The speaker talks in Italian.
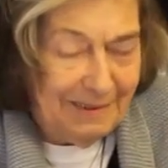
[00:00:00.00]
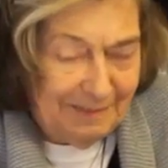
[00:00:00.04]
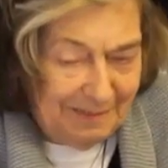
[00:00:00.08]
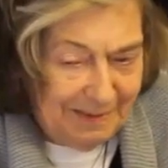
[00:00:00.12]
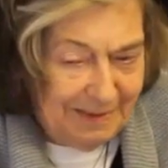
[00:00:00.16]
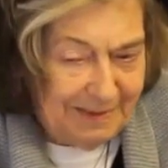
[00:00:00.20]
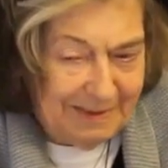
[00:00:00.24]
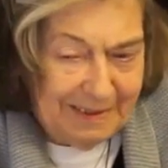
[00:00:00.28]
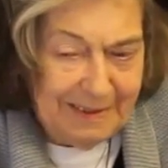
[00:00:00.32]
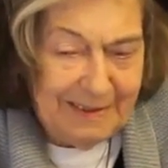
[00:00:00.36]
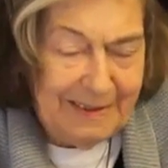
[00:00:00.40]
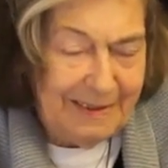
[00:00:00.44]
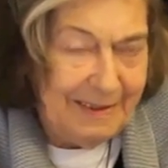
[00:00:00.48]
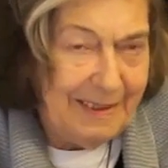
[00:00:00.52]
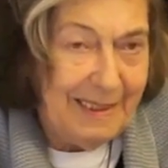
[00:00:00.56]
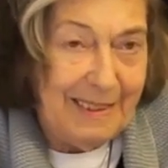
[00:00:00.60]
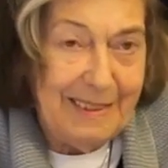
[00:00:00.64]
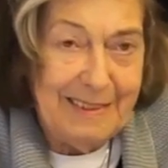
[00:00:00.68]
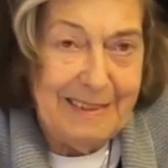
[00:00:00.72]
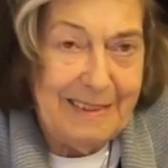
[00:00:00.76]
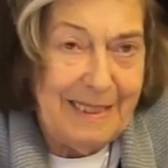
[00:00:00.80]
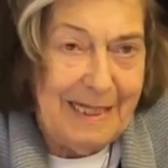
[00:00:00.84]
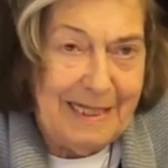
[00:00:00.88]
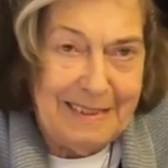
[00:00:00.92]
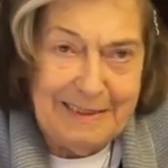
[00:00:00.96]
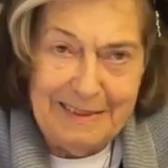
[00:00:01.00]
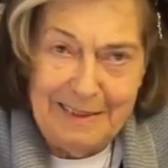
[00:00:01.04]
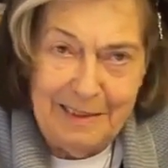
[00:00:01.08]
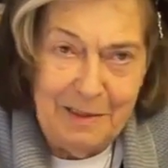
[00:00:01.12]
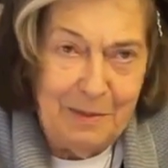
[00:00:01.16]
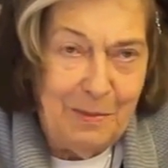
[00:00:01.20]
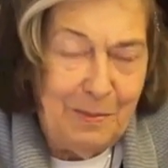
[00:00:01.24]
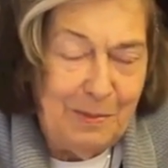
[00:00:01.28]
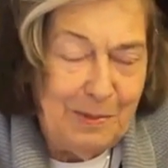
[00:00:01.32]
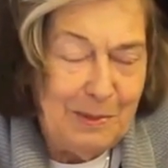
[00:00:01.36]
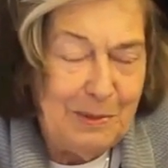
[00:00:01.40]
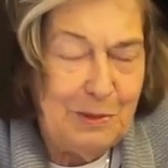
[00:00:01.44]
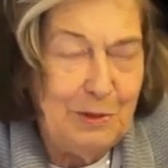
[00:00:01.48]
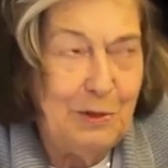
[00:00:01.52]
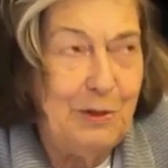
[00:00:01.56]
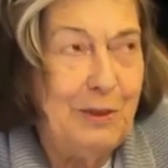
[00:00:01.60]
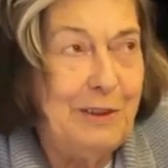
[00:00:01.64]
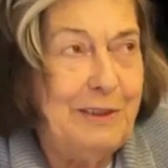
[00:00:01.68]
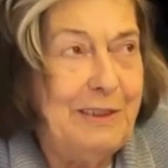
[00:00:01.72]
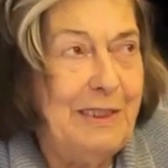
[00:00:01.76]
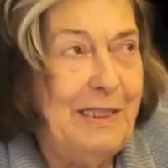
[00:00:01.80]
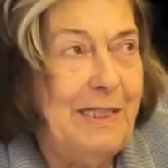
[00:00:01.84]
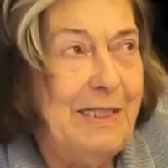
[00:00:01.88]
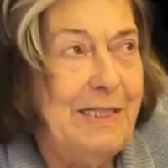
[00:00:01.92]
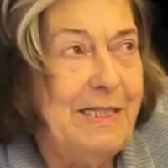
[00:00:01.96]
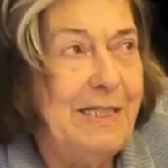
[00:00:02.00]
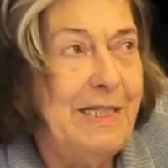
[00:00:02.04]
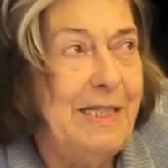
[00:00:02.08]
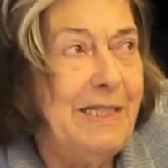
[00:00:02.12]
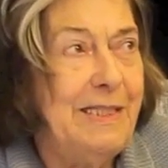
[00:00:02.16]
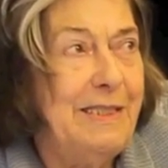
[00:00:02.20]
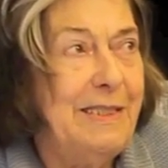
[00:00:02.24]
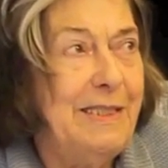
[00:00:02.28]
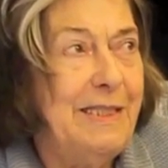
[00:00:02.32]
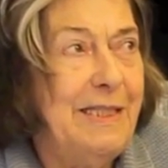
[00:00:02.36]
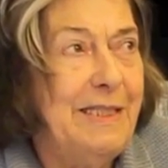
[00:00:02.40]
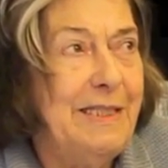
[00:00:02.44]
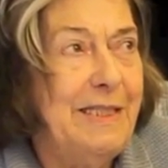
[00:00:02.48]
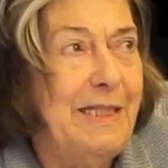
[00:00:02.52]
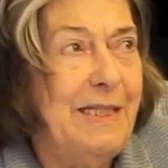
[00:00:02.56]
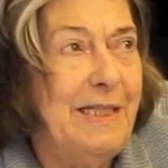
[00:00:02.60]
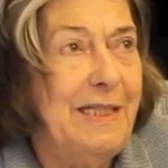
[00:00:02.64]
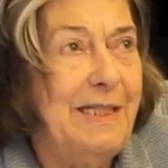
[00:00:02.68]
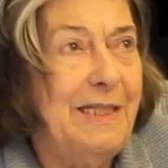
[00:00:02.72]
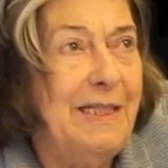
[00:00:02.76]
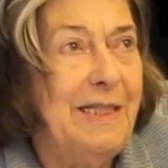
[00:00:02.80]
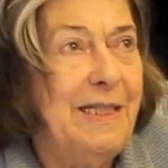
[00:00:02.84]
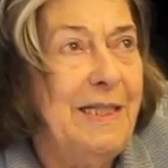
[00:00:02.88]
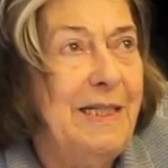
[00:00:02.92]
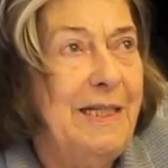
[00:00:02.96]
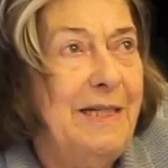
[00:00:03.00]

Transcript: interessante, con persone intelligenti e,